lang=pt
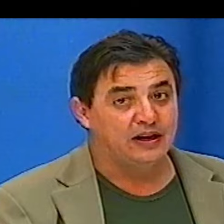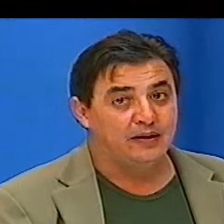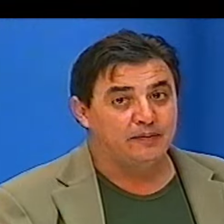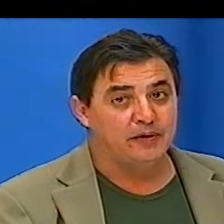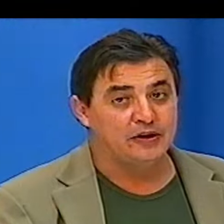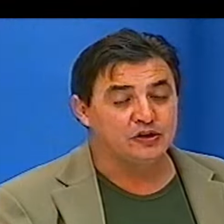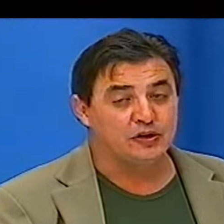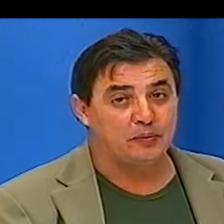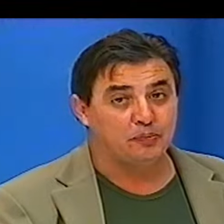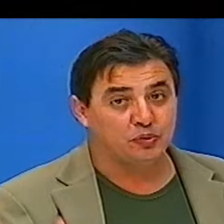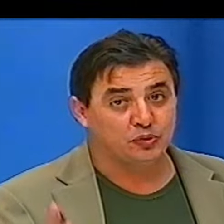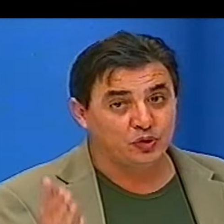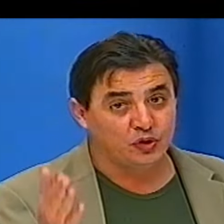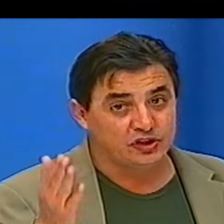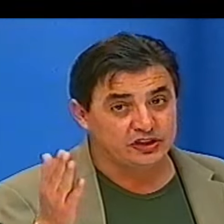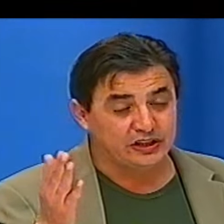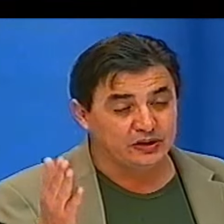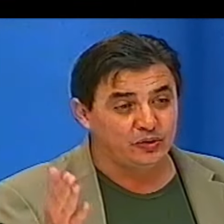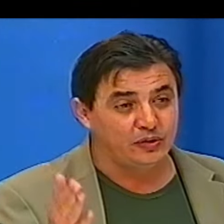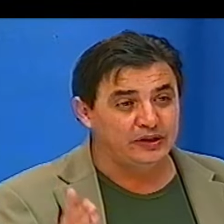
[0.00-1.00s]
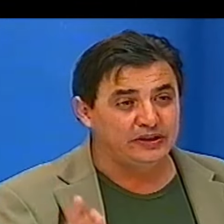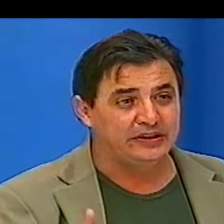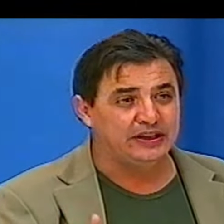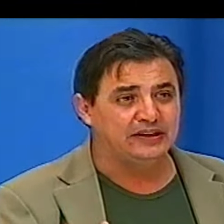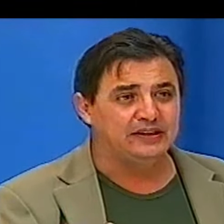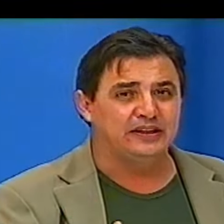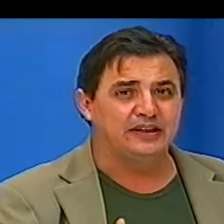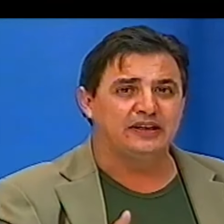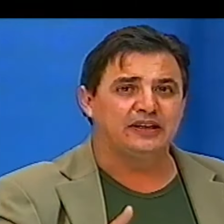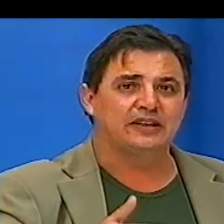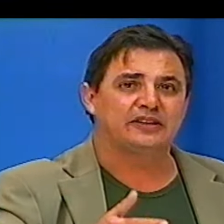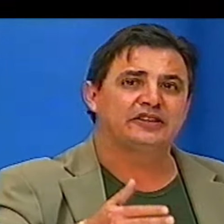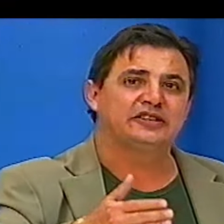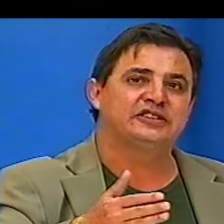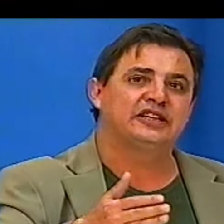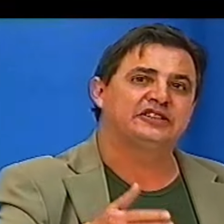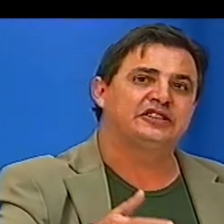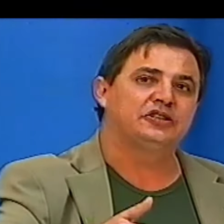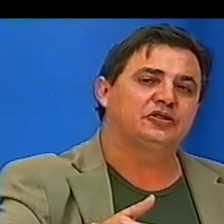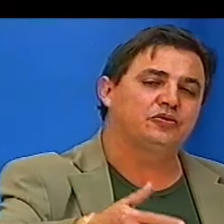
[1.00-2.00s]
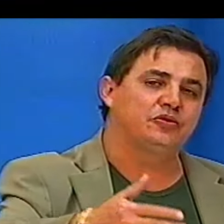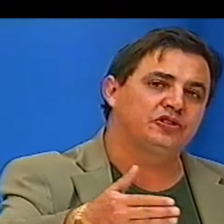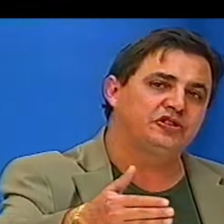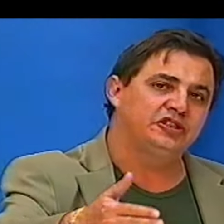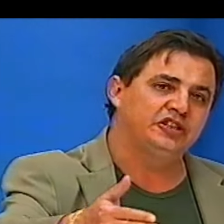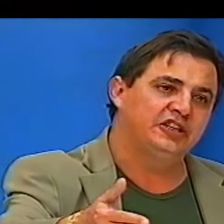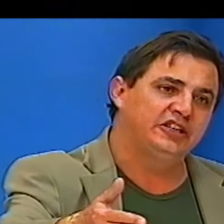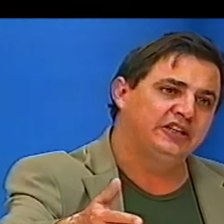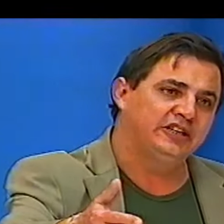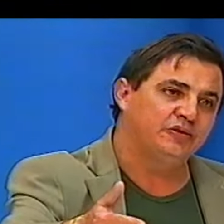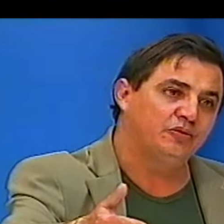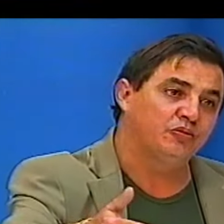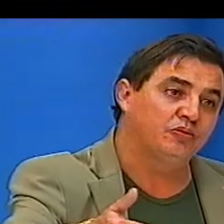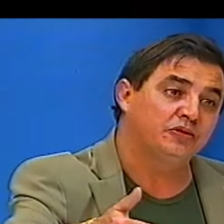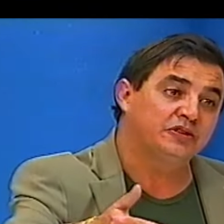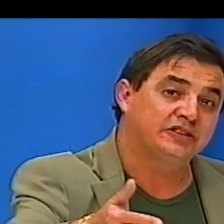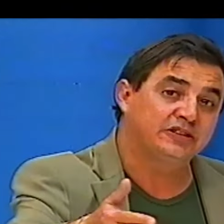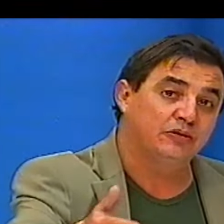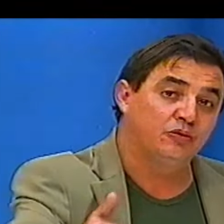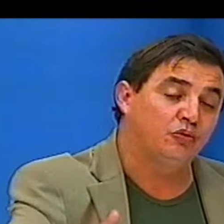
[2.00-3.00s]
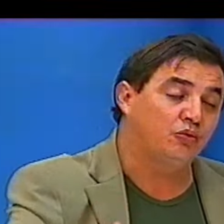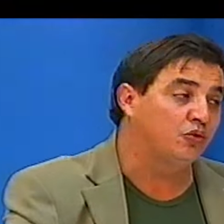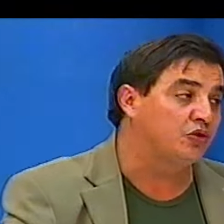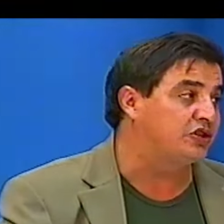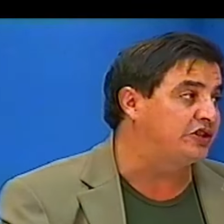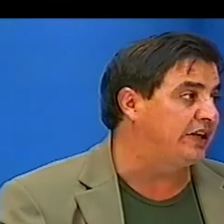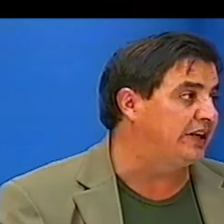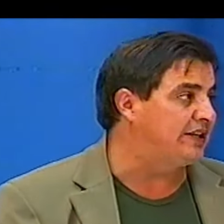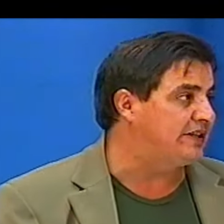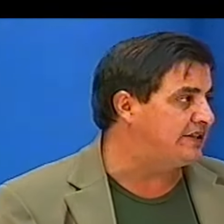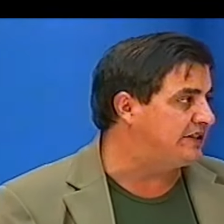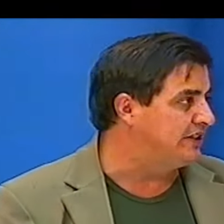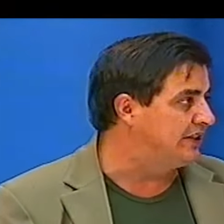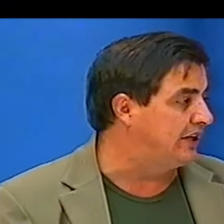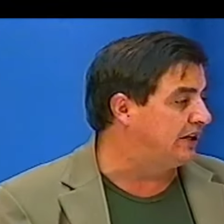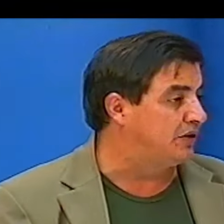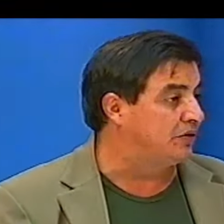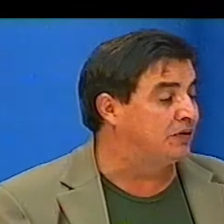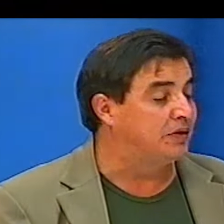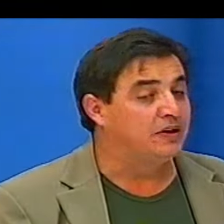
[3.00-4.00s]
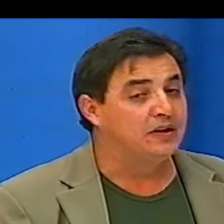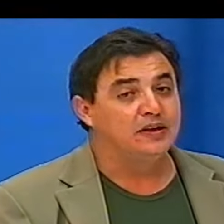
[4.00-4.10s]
Mas é para o torcedor entender que se a gente conseguir, o Cruzeiro esse ano